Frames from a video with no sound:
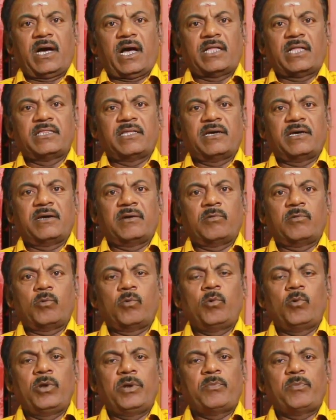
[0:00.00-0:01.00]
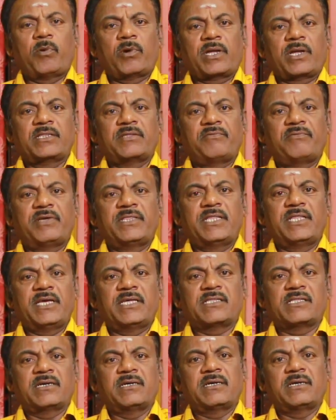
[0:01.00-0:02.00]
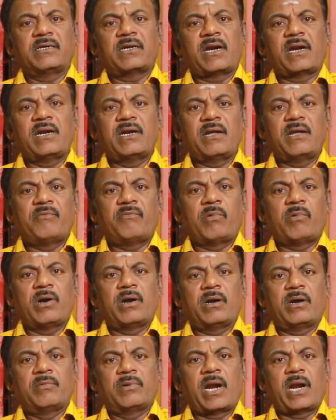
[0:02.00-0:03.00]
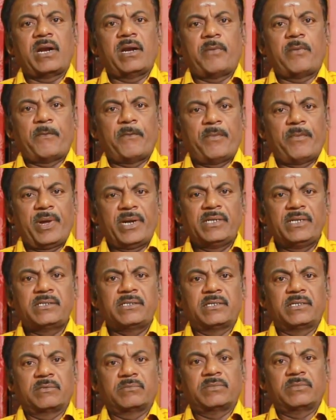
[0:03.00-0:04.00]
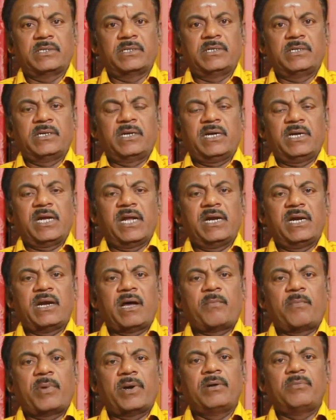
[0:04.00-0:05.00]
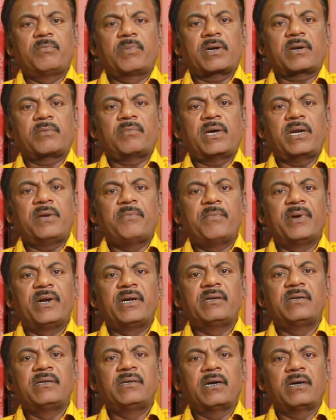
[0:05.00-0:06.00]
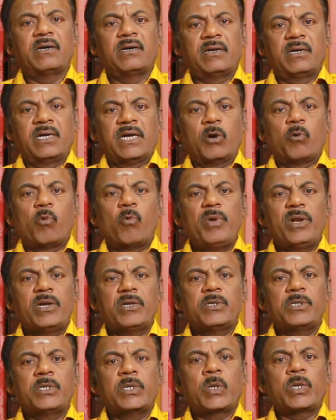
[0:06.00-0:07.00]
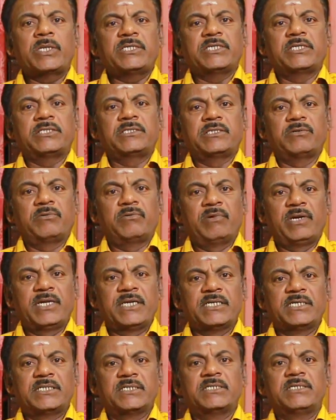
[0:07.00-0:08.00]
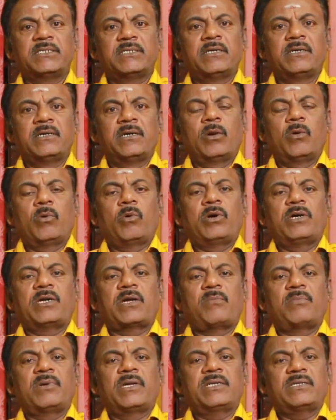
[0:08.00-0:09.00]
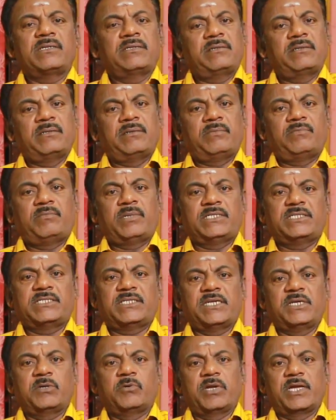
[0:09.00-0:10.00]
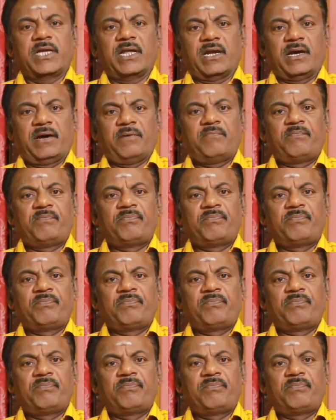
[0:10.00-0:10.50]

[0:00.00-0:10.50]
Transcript: அந்த ஊறி போன அந்த வெந்தயத்தை நல்லா நல்லா மென்றுணும் எல்லா பல்லும் படுற மாதிரி மென்று உமிழ்நீரோடு சேர்த்து உழுங்கிட்டு ஒரு டம்ளர் பச்சை தண்ணி குடிக்கலாம்